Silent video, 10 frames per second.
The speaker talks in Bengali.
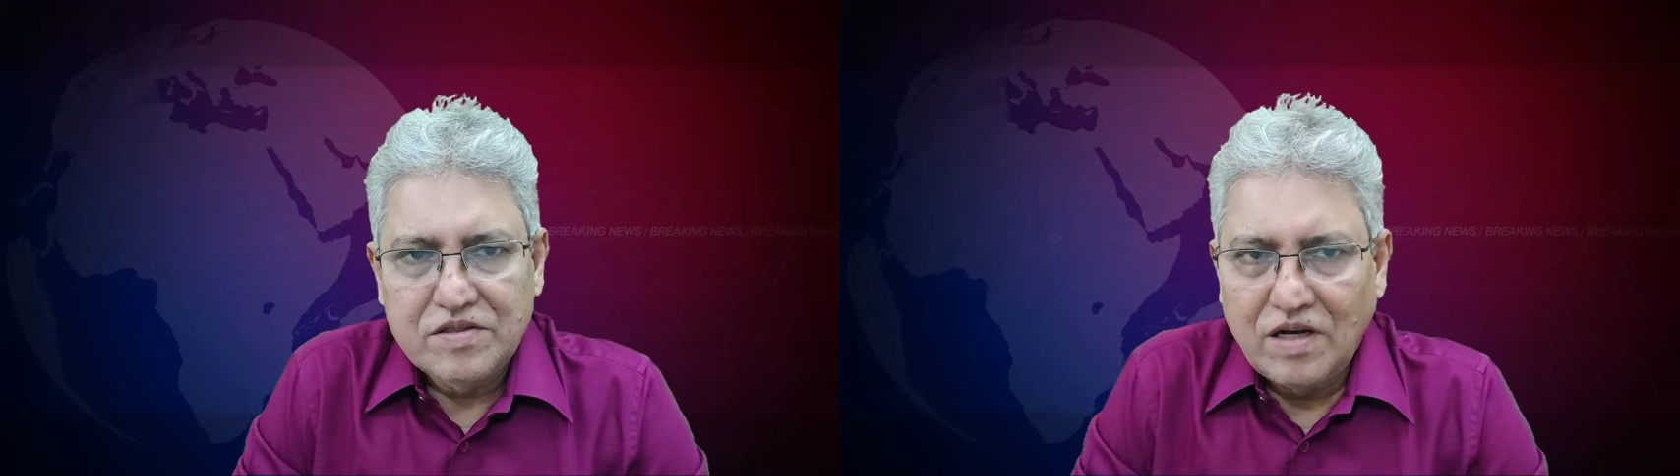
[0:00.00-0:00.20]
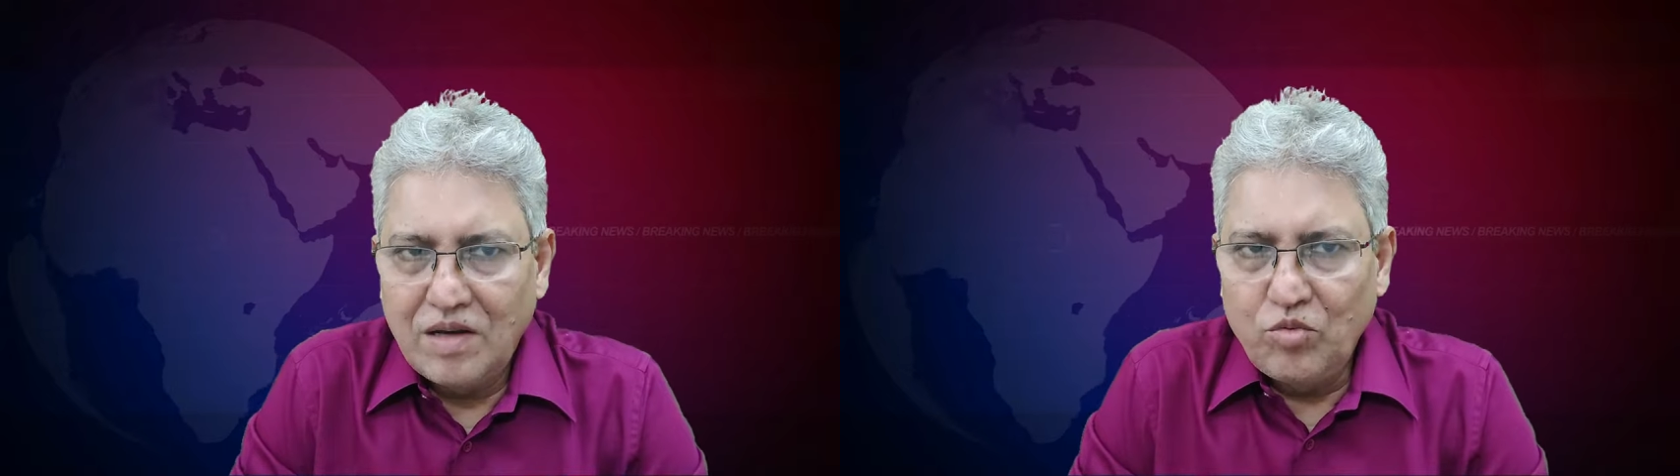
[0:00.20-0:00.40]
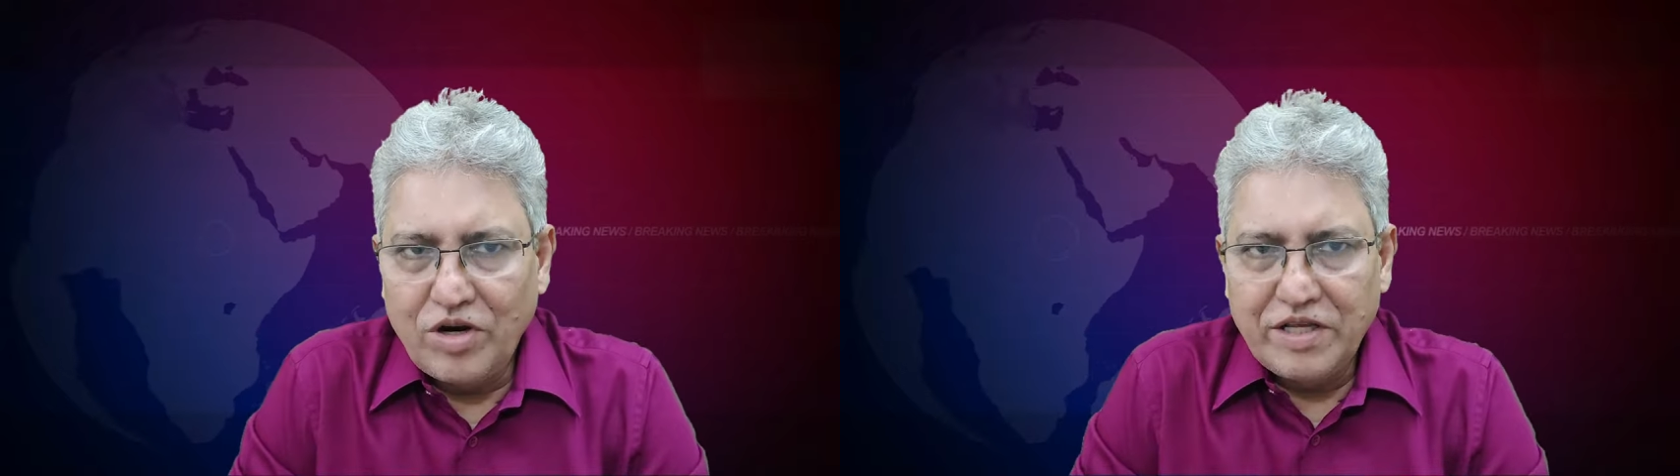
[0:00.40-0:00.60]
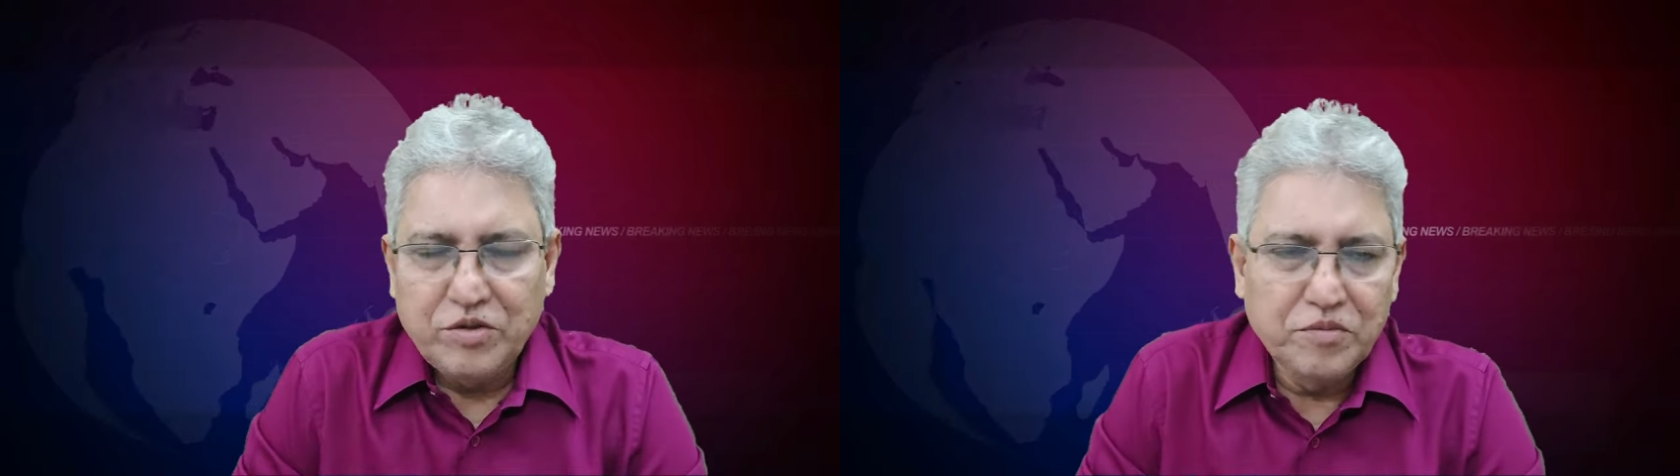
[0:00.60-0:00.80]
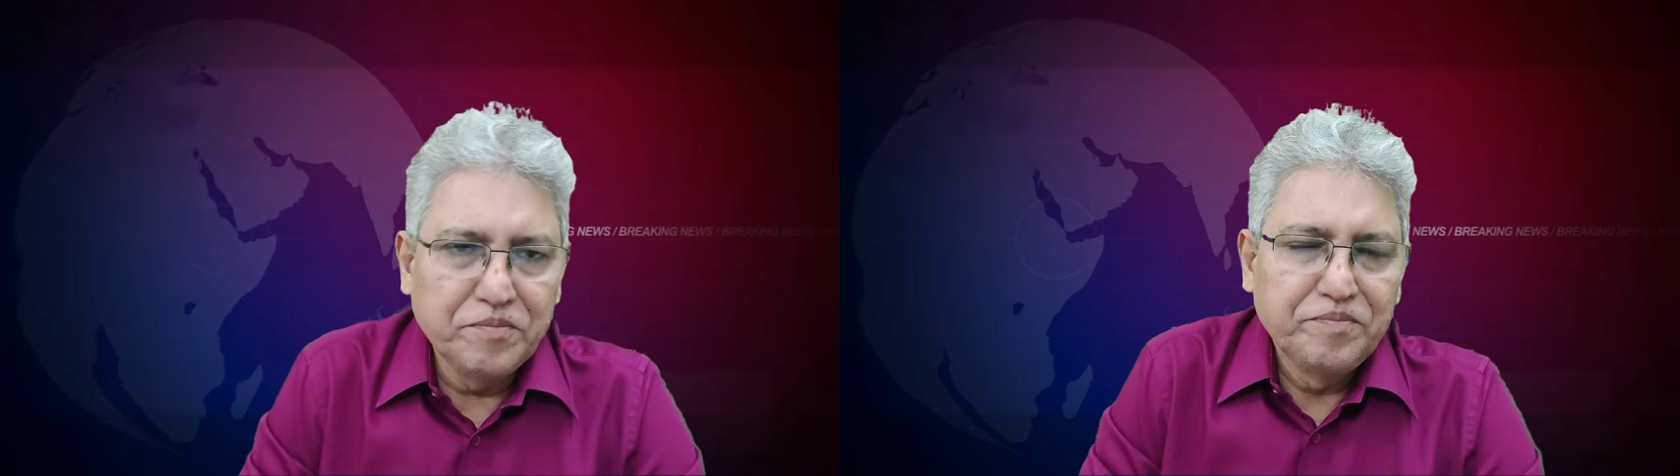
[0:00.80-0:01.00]
আসসালামু
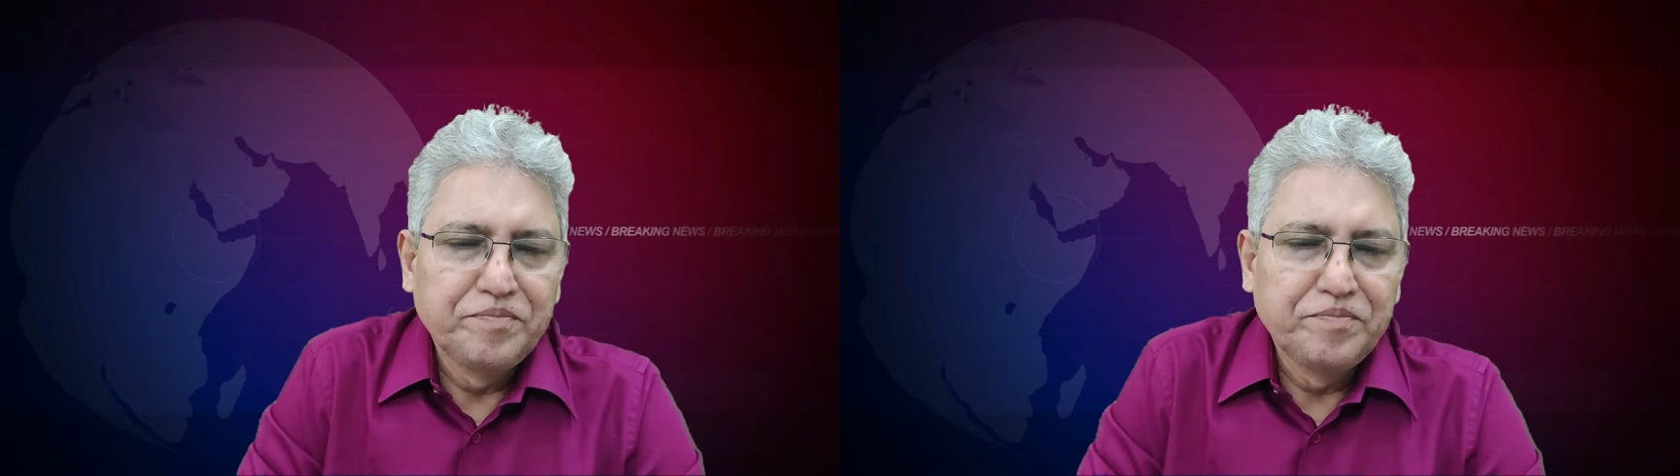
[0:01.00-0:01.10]
আলাইকুম